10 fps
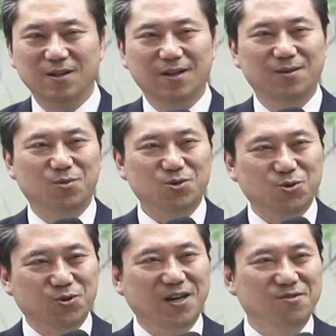뭐
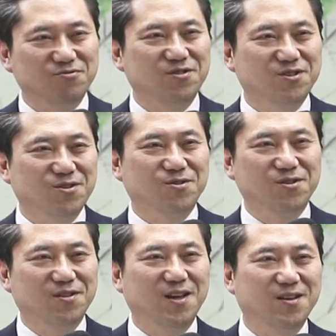좋다고는
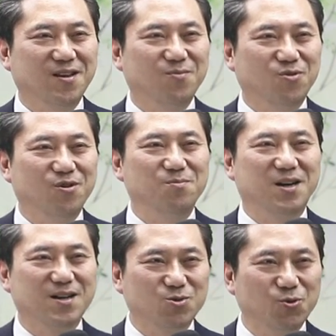그러는데 이게 뭐
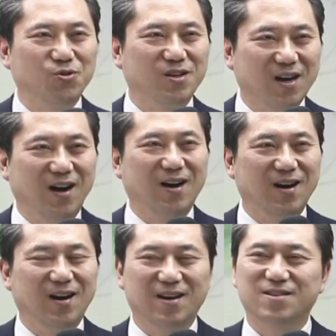얼마나
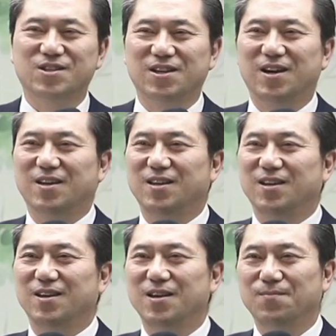좋을까 하는
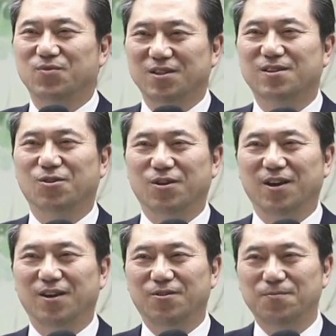생각이 들
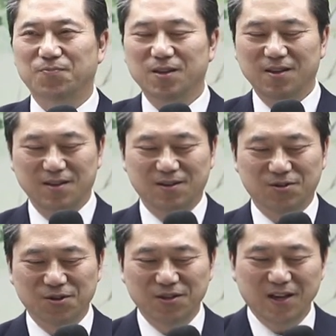거예요.
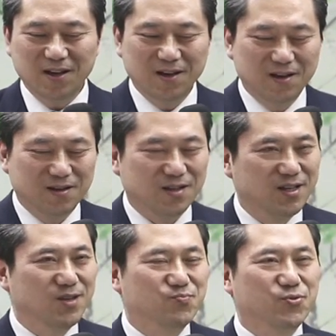그런데
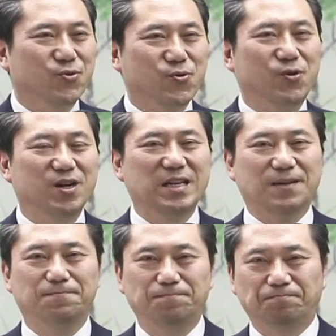이 브로콜리는